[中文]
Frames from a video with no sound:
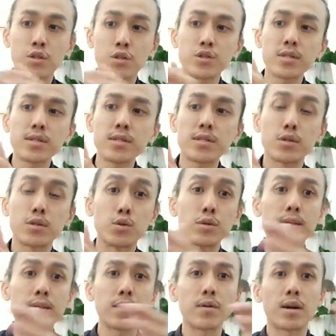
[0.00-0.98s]
就是有
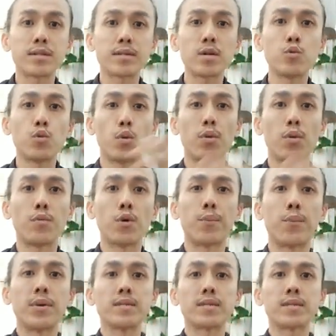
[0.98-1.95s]
一些好像我我
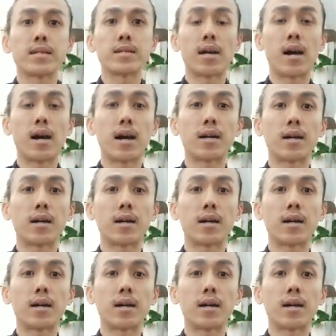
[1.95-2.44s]
本身啊